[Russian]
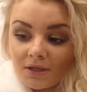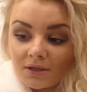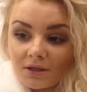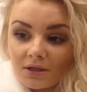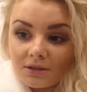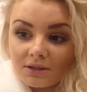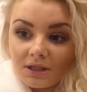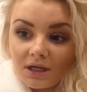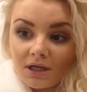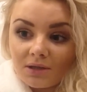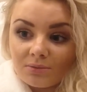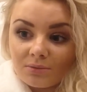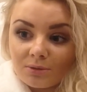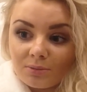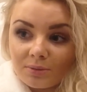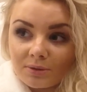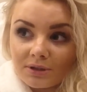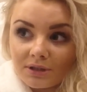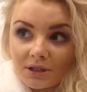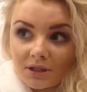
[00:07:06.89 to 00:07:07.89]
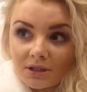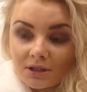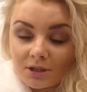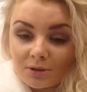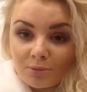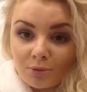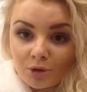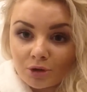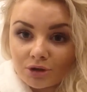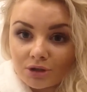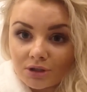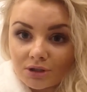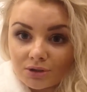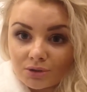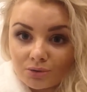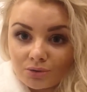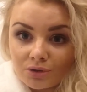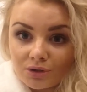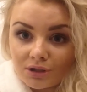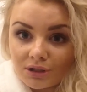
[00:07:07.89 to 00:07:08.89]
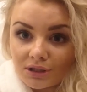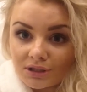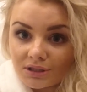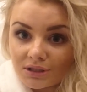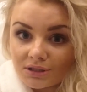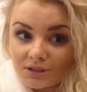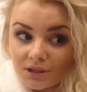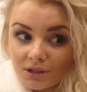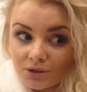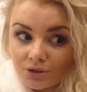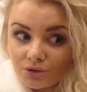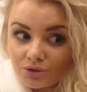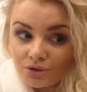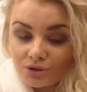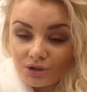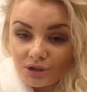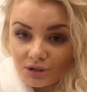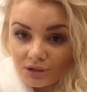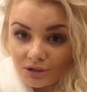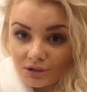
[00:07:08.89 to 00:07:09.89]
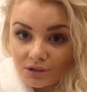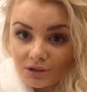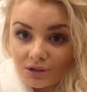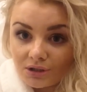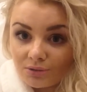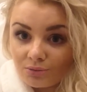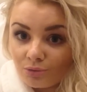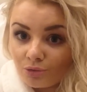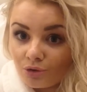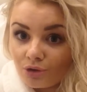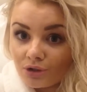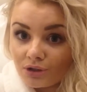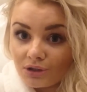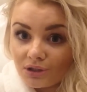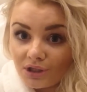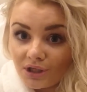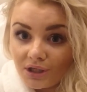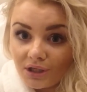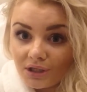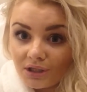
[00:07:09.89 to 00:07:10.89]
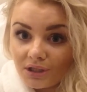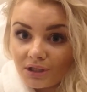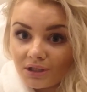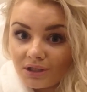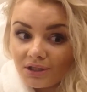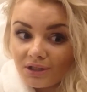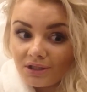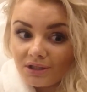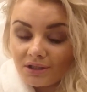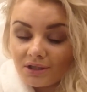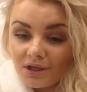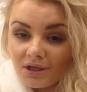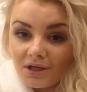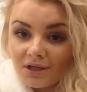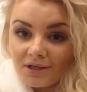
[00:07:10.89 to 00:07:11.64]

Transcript: Когда мы подъехали к Порто Азура, я сказала, что нет, это не мой отель, и